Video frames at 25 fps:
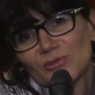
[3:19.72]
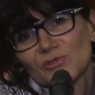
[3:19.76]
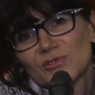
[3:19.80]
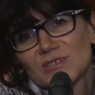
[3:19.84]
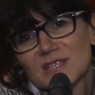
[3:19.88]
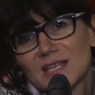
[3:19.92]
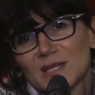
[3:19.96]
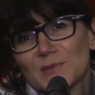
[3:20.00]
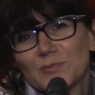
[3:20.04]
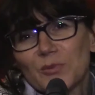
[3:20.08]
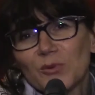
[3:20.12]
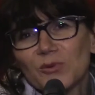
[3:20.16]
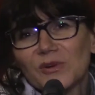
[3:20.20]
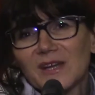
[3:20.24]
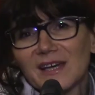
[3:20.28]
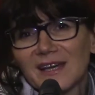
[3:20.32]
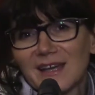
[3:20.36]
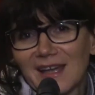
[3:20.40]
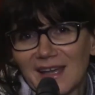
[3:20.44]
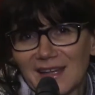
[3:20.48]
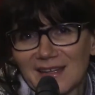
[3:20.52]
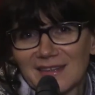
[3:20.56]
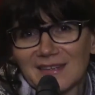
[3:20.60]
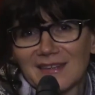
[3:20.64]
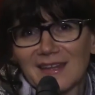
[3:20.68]
już zespół
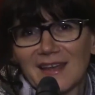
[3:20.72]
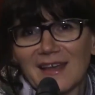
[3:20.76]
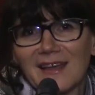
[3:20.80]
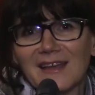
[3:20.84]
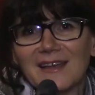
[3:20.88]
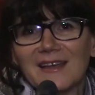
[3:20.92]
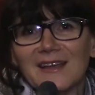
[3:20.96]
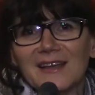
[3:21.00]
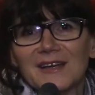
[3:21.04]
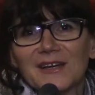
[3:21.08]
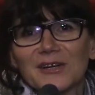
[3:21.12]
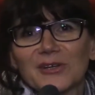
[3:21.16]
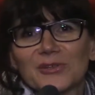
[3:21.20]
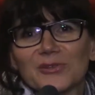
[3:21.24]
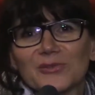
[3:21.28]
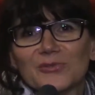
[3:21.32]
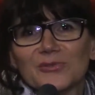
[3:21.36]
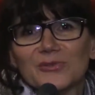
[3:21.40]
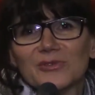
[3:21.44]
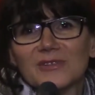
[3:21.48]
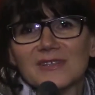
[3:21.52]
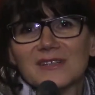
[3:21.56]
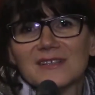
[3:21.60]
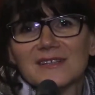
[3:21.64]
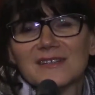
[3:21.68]
Legenda,
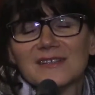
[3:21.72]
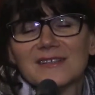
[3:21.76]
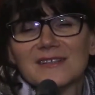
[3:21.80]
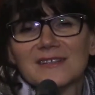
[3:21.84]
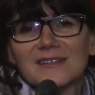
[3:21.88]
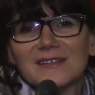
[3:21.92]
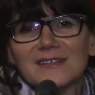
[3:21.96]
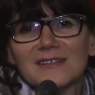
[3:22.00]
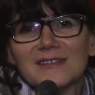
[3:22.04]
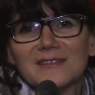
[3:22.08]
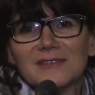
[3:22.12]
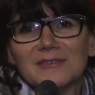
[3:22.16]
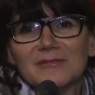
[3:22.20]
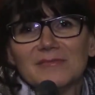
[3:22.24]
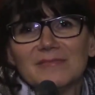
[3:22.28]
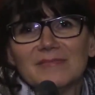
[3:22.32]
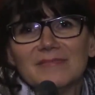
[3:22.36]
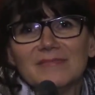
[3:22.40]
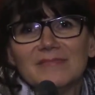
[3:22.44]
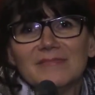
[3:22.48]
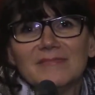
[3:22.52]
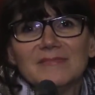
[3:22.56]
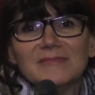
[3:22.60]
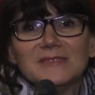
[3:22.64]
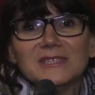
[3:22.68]
który
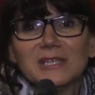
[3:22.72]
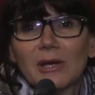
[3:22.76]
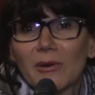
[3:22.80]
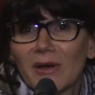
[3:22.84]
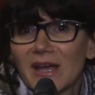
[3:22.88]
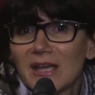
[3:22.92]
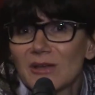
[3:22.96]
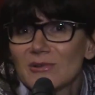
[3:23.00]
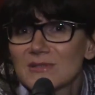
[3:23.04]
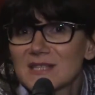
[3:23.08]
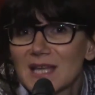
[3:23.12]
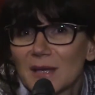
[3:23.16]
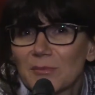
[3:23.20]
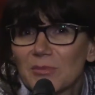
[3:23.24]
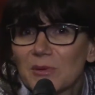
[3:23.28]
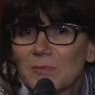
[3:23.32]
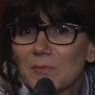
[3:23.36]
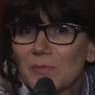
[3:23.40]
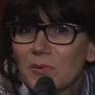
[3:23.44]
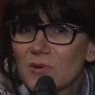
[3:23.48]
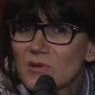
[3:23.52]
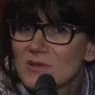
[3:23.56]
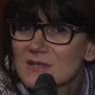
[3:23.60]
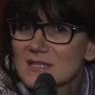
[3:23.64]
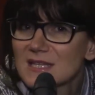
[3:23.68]
y, działając jakby
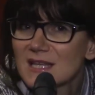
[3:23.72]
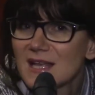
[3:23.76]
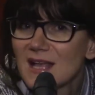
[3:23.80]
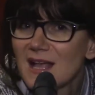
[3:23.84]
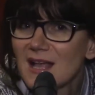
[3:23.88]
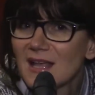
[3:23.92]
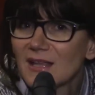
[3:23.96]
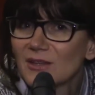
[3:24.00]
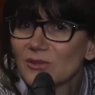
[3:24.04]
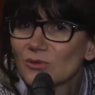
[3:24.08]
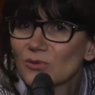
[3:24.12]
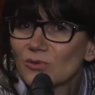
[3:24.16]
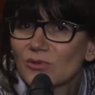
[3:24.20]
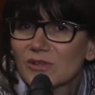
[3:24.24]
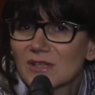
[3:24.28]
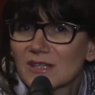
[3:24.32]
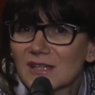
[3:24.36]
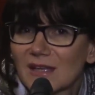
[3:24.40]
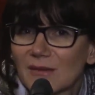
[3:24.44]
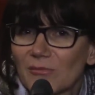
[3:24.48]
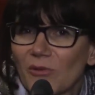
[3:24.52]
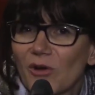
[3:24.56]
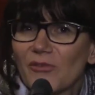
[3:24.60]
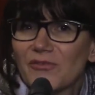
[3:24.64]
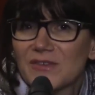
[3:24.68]
poza
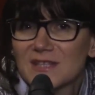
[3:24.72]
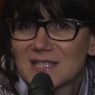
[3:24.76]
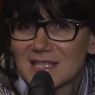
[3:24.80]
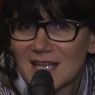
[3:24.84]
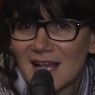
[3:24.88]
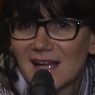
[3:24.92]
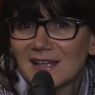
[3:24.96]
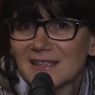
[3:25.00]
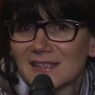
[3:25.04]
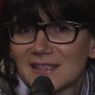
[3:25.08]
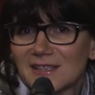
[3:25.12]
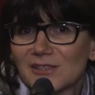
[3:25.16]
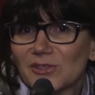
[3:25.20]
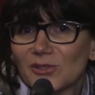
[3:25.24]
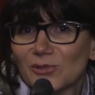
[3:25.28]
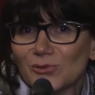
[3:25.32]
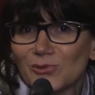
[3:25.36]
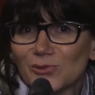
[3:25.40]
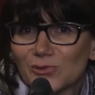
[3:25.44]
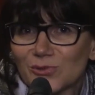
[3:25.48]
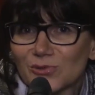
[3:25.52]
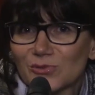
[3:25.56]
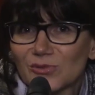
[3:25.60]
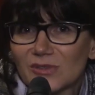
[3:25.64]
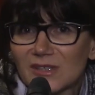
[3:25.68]
nurtem oficjalnej
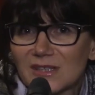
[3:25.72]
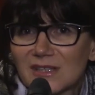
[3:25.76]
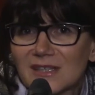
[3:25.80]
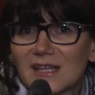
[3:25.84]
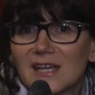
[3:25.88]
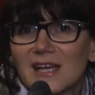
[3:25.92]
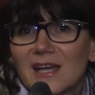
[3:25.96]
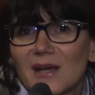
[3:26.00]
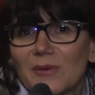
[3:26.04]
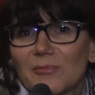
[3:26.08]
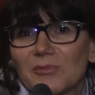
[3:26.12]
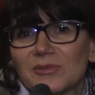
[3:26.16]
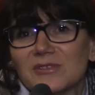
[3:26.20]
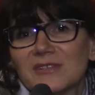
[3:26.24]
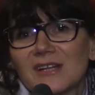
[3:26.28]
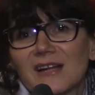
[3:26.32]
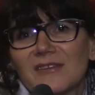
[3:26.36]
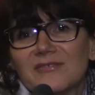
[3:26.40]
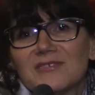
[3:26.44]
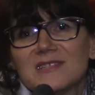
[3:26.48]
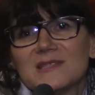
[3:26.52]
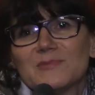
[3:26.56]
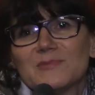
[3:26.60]
kultury, potrafi